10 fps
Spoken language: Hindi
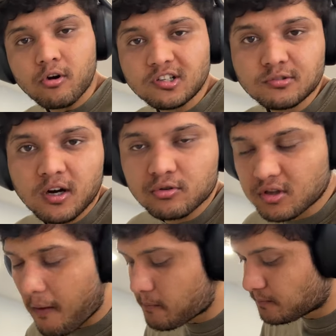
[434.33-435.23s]
और इस बार
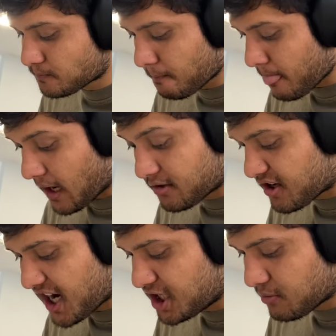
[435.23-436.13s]
उतना
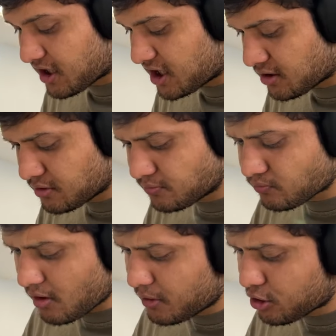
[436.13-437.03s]
ड्राई नहीं बनाया अभी
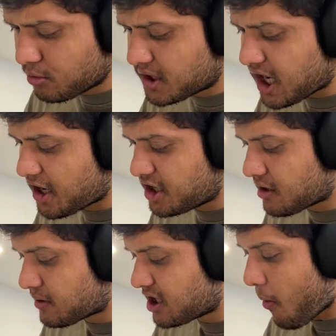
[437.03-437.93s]
बिल्कुल भी ड्राई नहीं
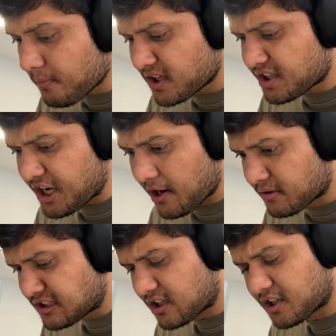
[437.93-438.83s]
है पहले पहले ड्राई
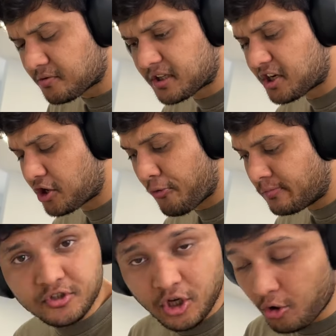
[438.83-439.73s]
बन जाता था पता नहीं क्यों
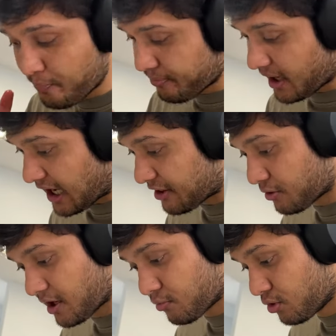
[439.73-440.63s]
चलो मैं खाता
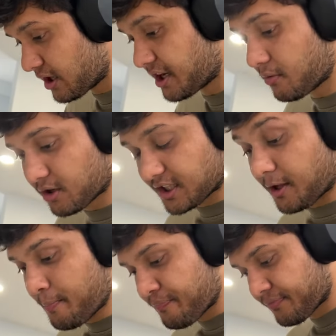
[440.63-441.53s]
हूँ यार भूख लग रही है बहुत
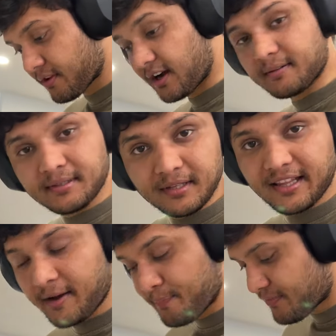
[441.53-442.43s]
ज़्यादा आपसे
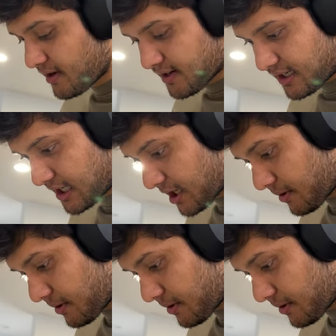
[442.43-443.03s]
मिलते हैं खाने के